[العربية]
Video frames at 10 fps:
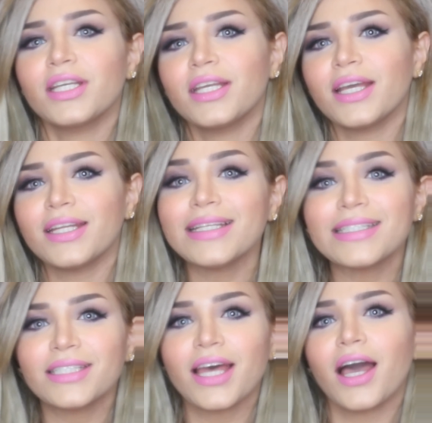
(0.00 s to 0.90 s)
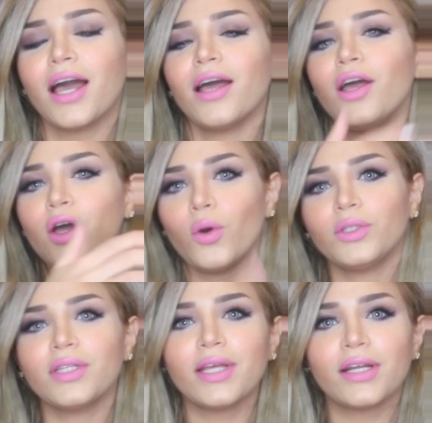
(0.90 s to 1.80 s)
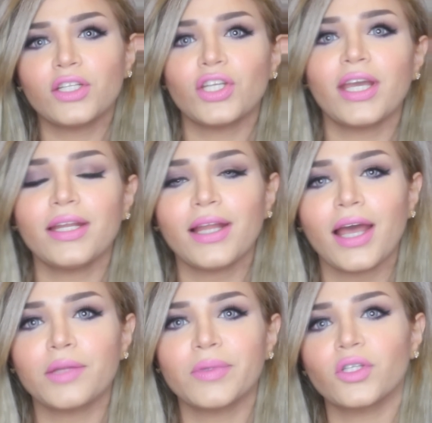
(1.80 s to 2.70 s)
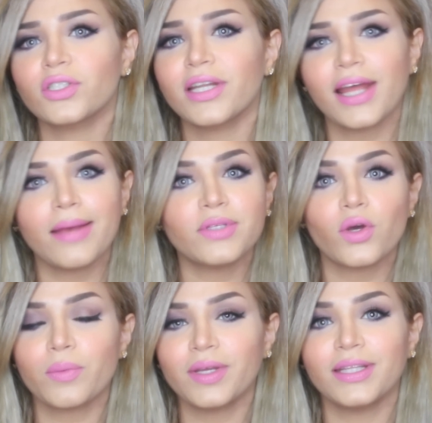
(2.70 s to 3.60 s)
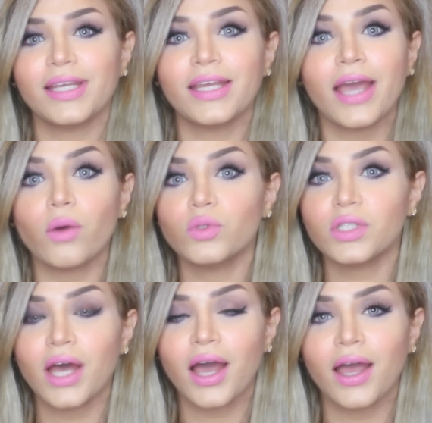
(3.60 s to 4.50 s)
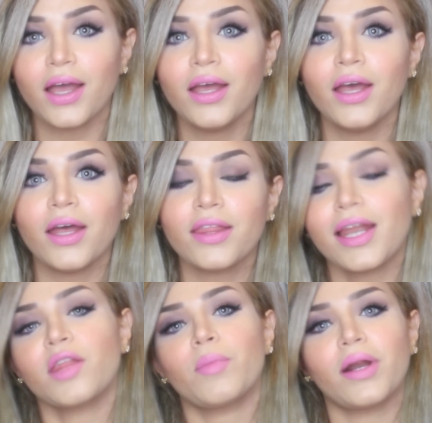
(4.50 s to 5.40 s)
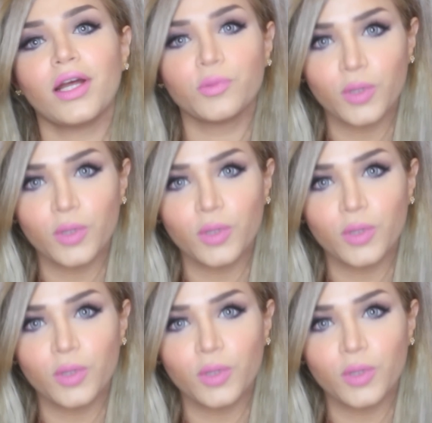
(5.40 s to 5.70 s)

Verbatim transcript: دقيقة نص ساعة وتتدرجين لغاية ما توصلين ل 45 دقيقة أو ساعة ثلاث مرات